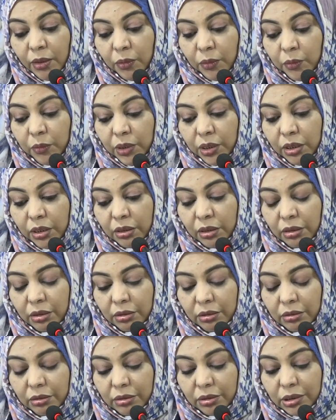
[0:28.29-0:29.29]

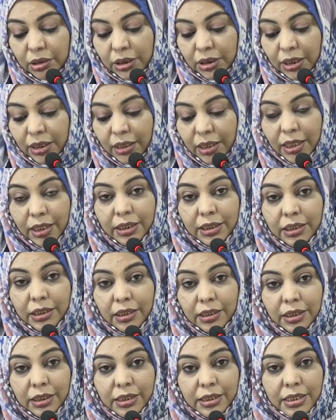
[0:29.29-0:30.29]

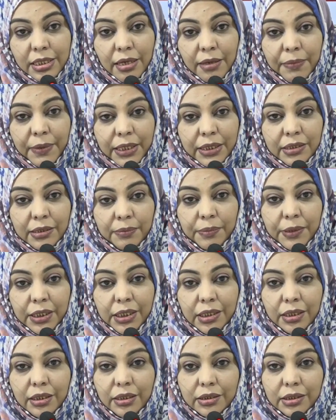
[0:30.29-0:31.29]
وكذلك الحسابات
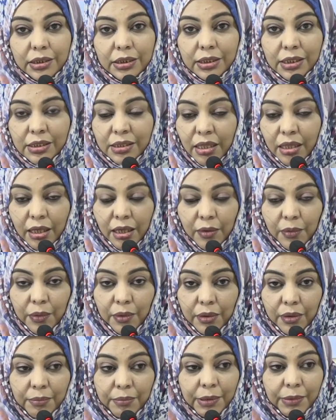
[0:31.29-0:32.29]
البنكية التي
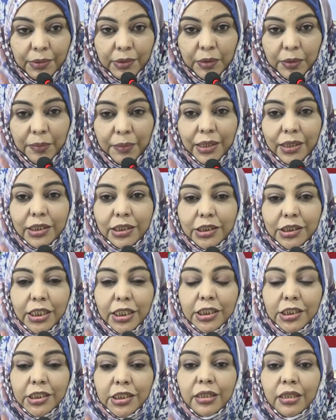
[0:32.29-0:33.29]
ستظهر أمامكم على
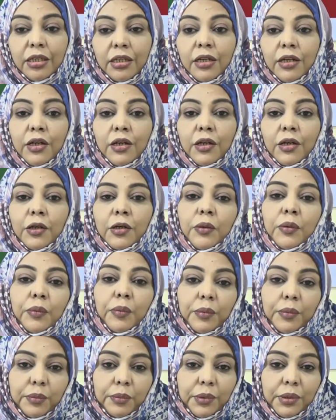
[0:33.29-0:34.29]
الشاشة
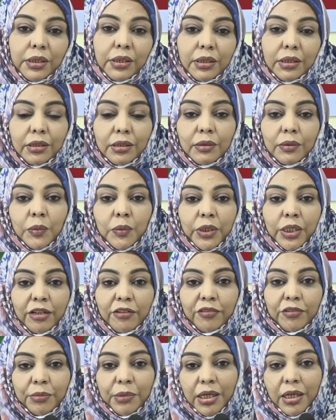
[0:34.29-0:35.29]
أو آه،
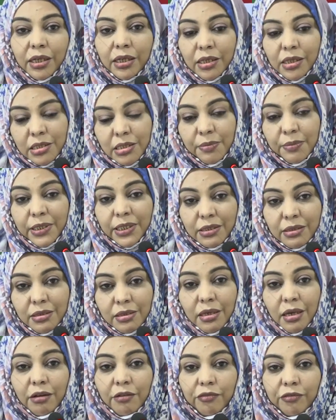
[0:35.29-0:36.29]
هنا في مقر حزب
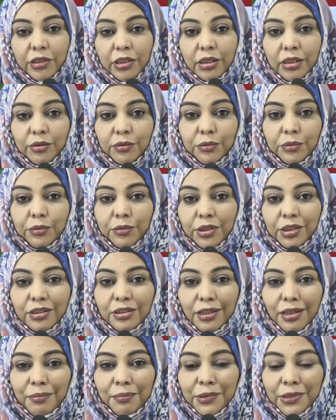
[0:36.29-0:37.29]
الإنصاف
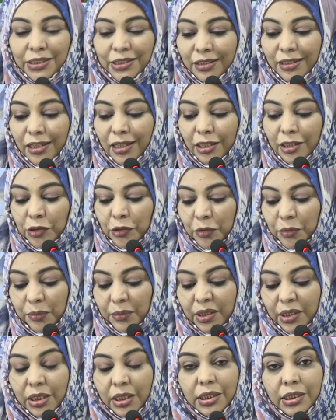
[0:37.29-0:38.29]
ونحن
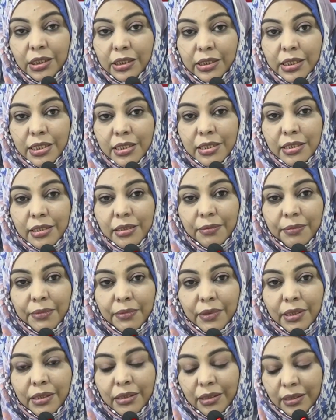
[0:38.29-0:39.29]
بانتظاركم
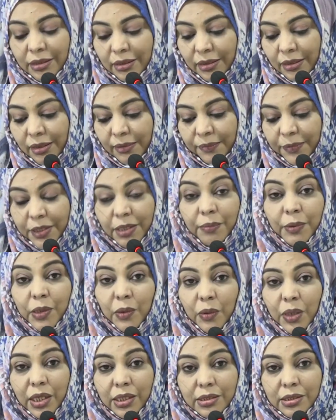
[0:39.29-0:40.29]
لتسليم آه،
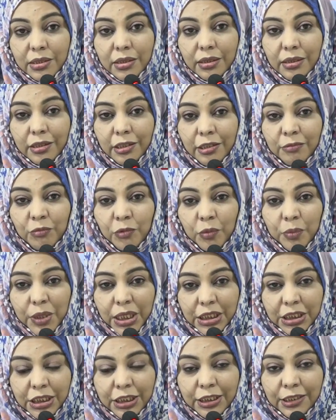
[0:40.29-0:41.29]
تبرعات
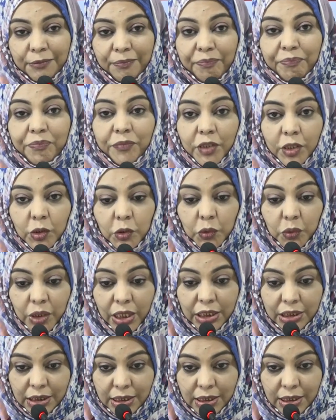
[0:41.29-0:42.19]
المباشرة شكرا